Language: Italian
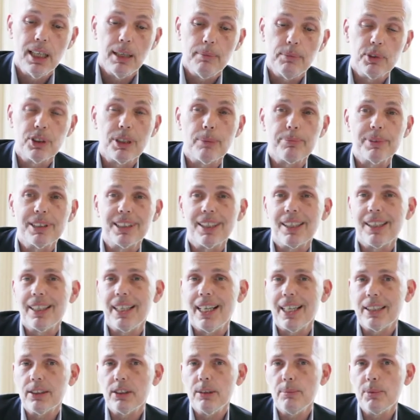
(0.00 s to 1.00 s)
bisogna prenderne
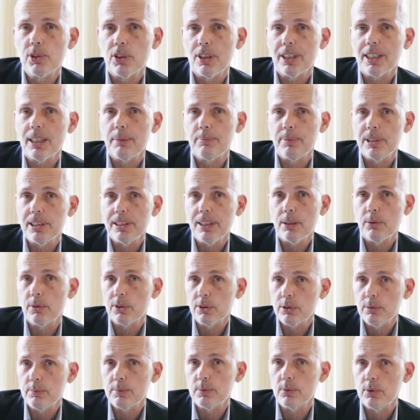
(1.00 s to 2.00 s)
atto e bisogna capire a
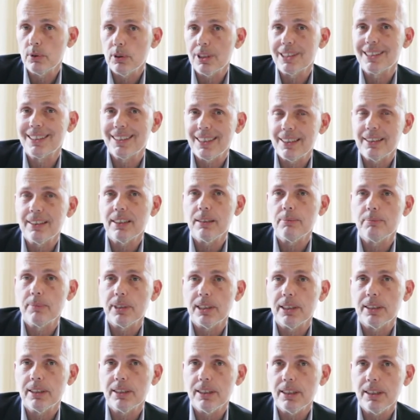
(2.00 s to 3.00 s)
questo punto
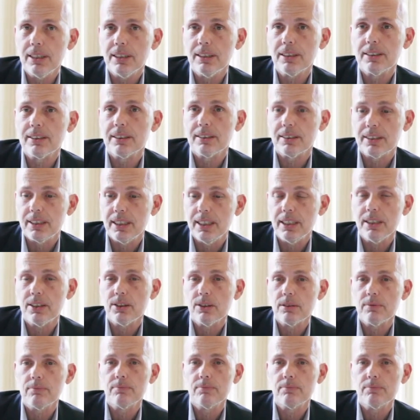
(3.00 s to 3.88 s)
aziendalmente se